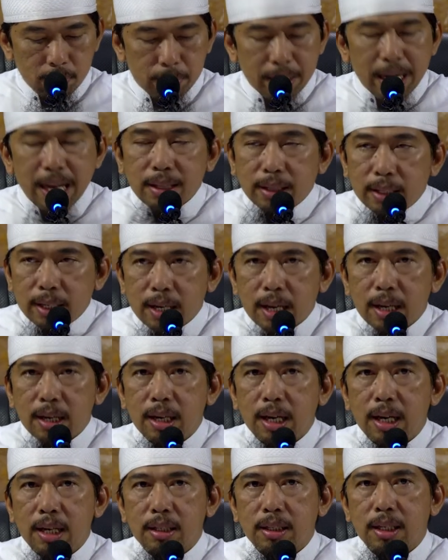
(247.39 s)
perhatikan
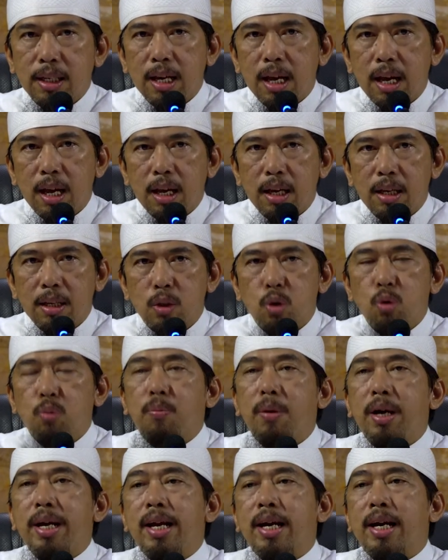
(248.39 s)
dengan tenang
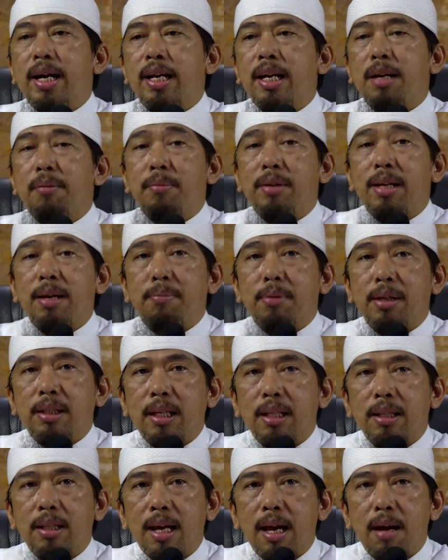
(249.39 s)
supaya kalian
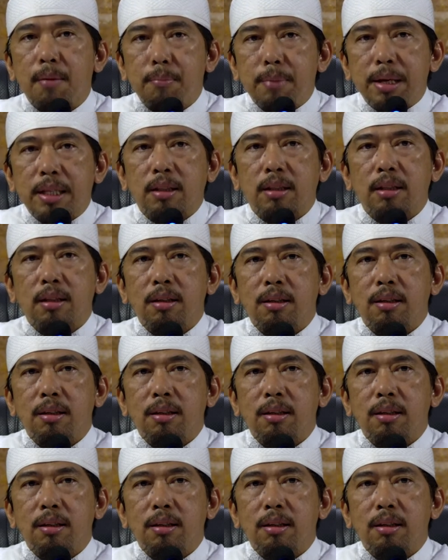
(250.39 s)
mendapatkan rahmat